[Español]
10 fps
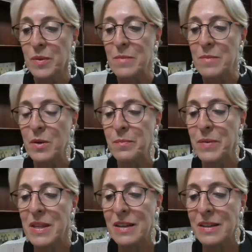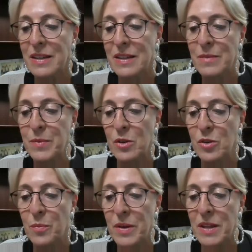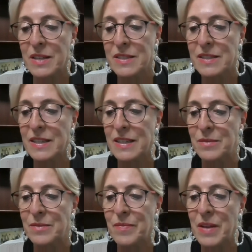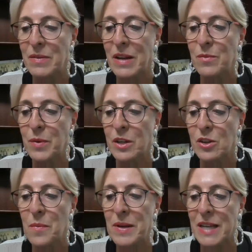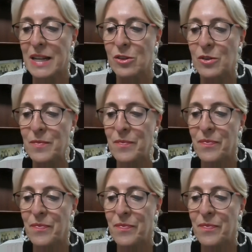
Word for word: bien, pero piden que de pronto puedas eh, hablar un poquito más alto.